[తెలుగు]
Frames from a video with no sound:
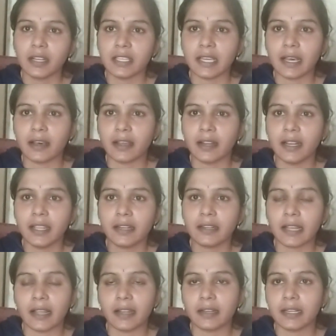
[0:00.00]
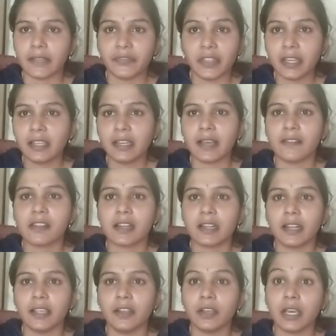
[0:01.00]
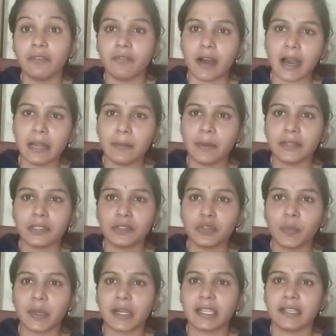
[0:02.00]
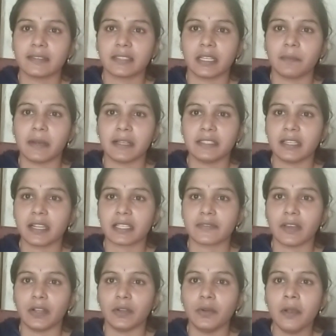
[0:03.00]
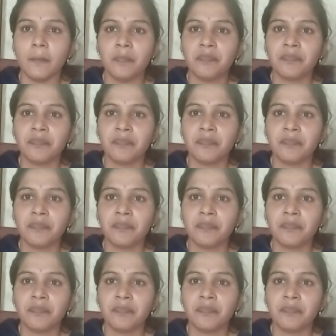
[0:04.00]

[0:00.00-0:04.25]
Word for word: నేను ఆన్లైన్ అంటే అందరికీ రాదన్నట్లేను కానీ వాళ్ళు మాత్రం సూపర్గా చేస్తారు బంజారాస్ వాళ్ళు